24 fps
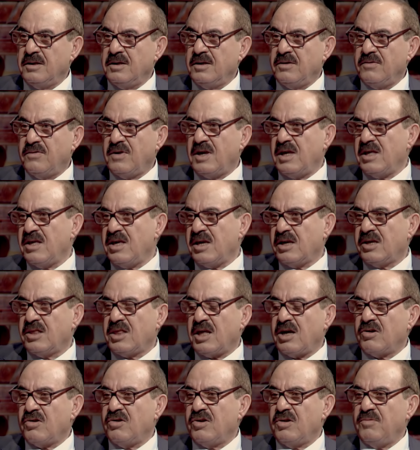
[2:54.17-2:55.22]

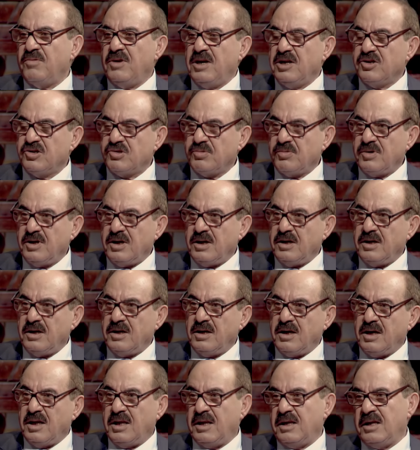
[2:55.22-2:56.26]
فاختاروني بالاجماع
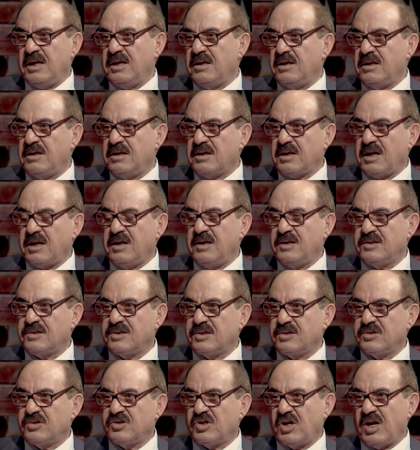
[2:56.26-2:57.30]
انا رئيس
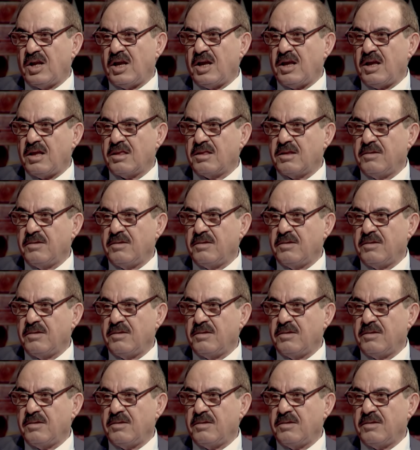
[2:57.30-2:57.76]
جنايات